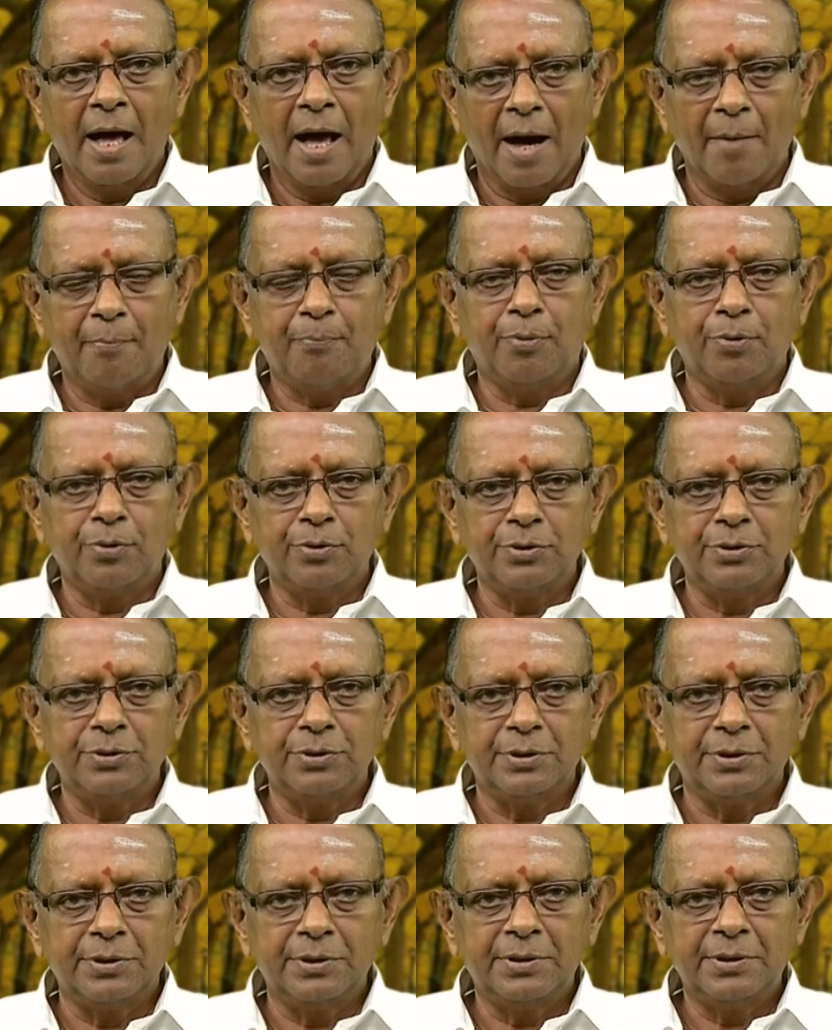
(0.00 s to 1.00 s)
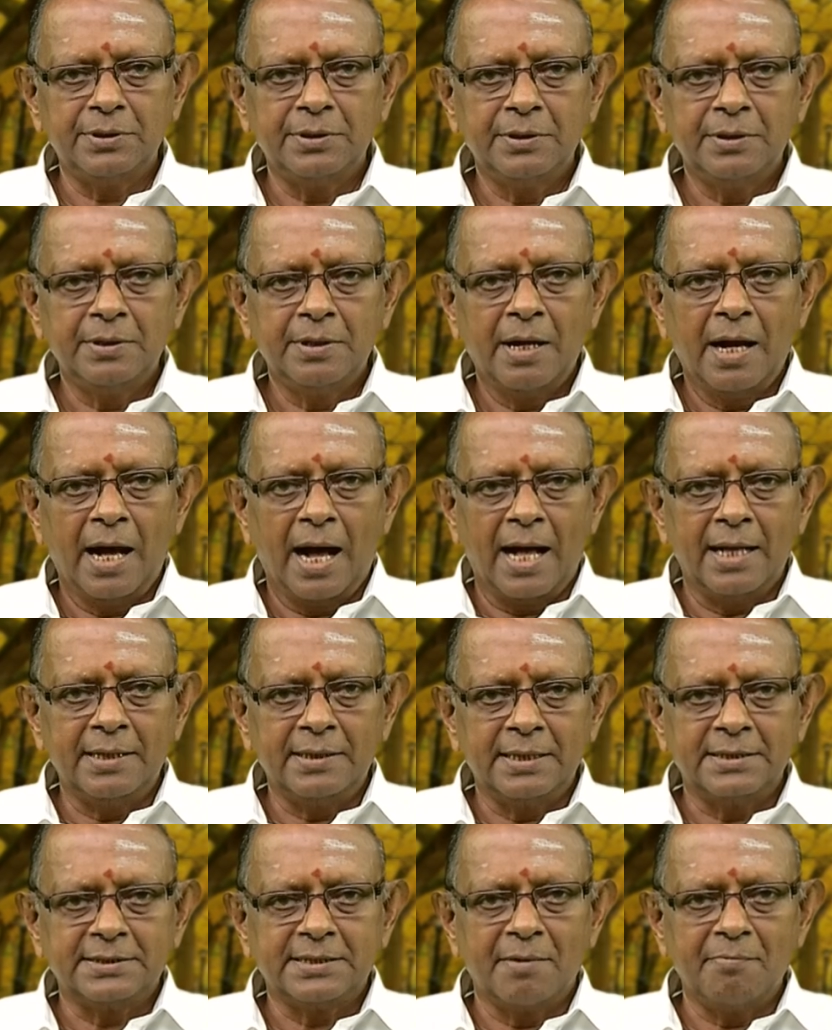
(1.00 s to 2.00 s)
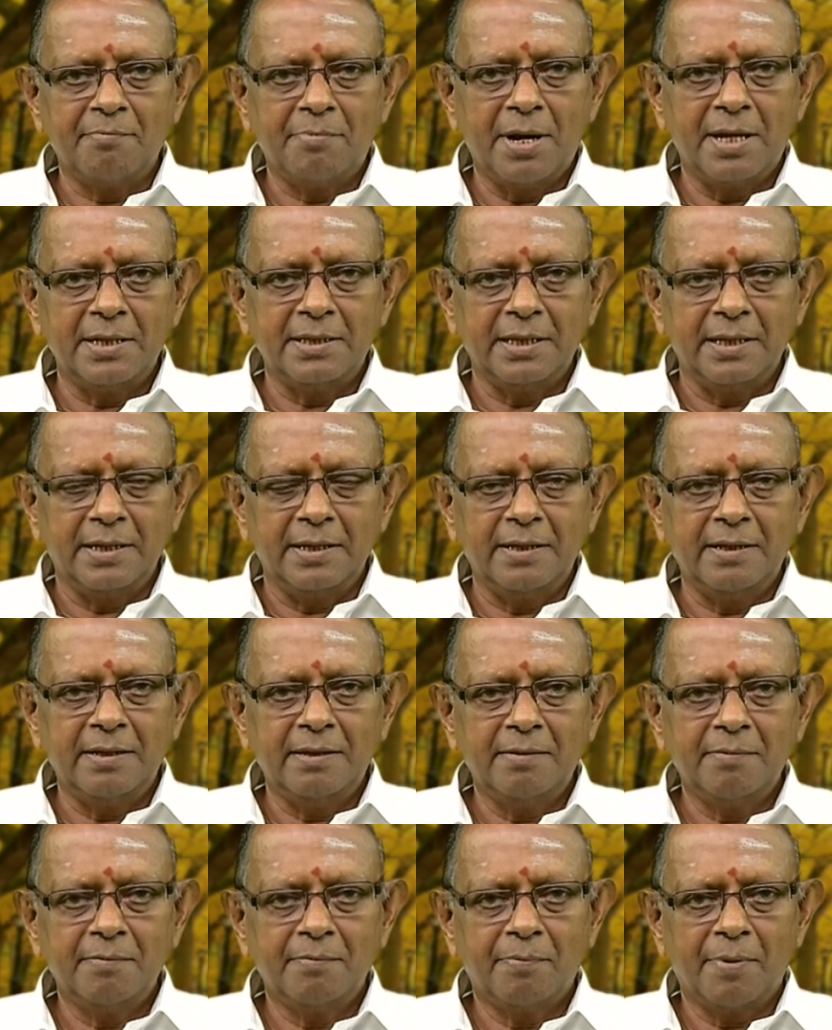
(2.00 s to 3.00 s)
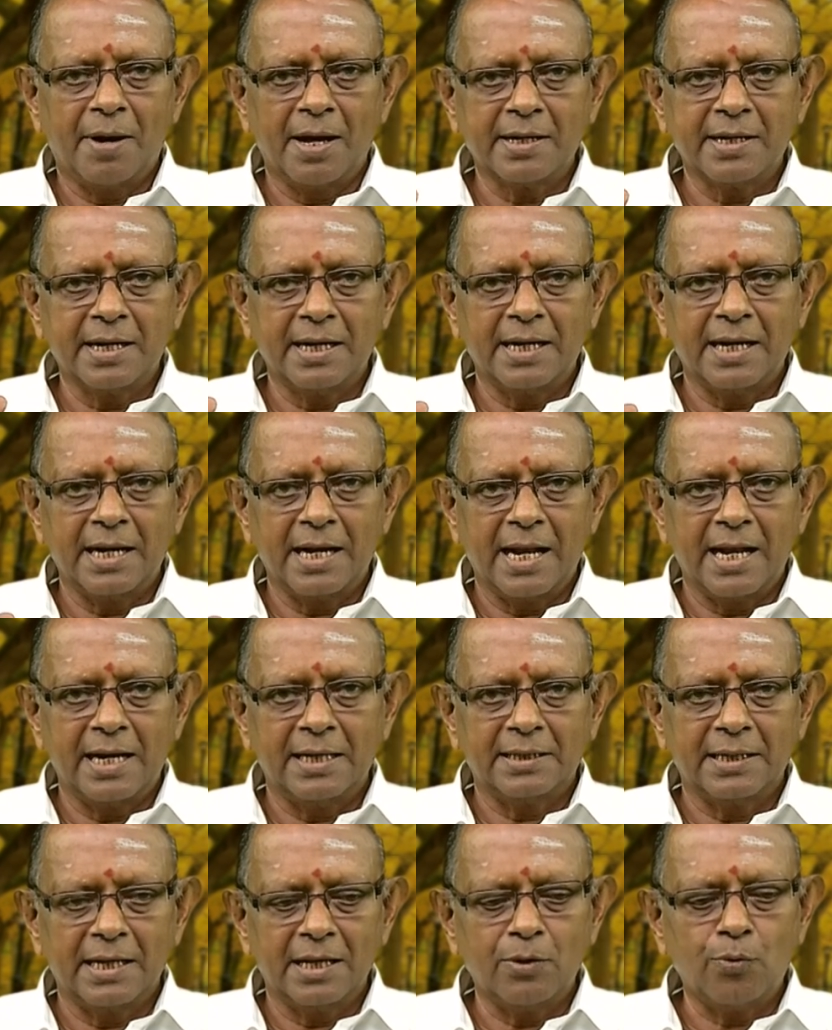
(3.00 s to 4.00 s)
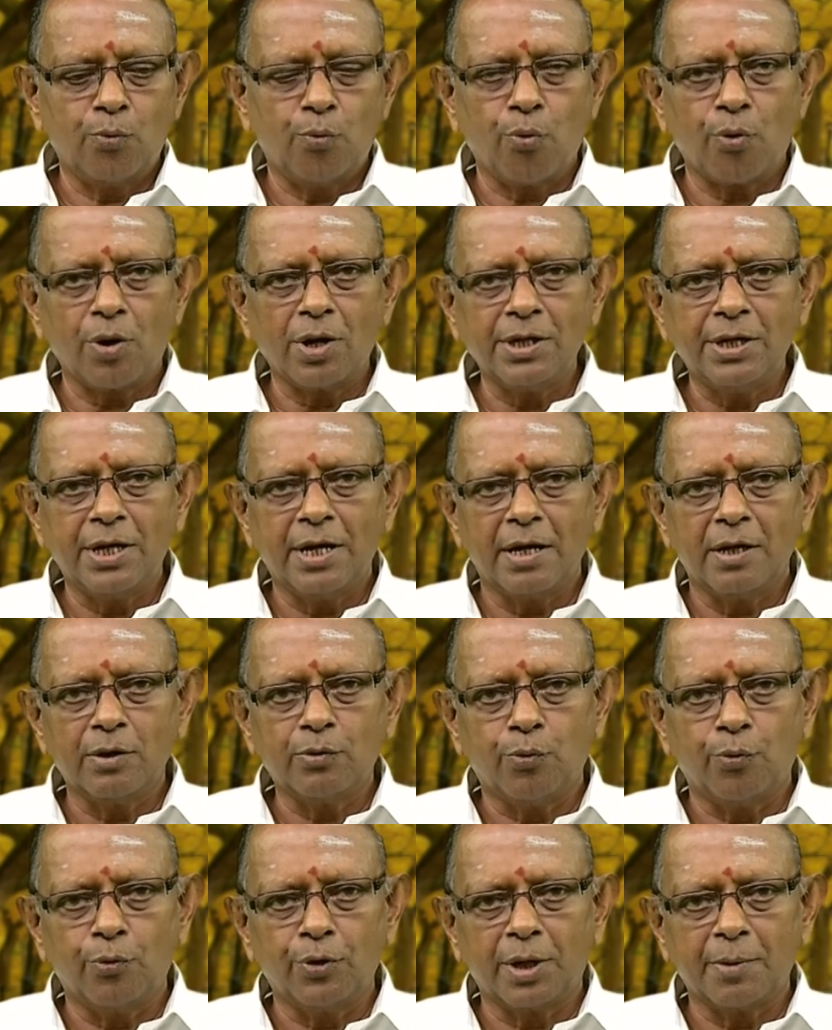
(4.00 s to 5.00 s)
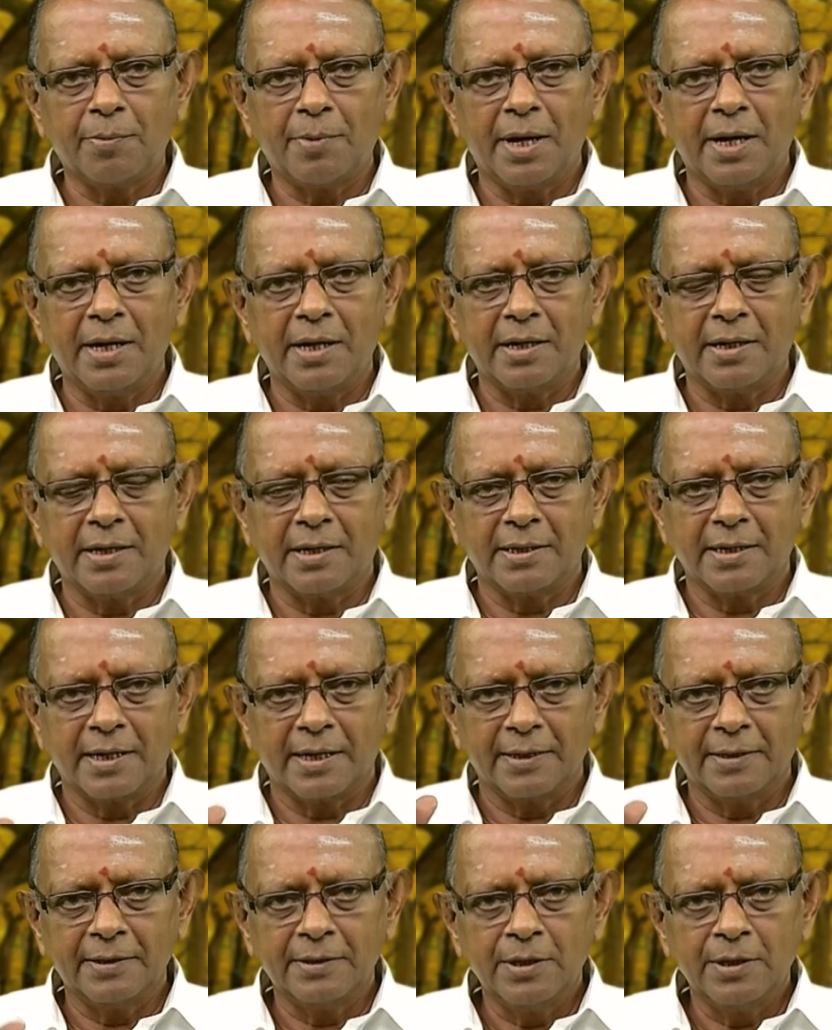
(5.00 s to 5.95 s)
அப்பொழுது அந்த சம்பாதி பார்க்கின்ற நேரத்தில் குரங்குகள் கூட்டமாக இருக்கின்றன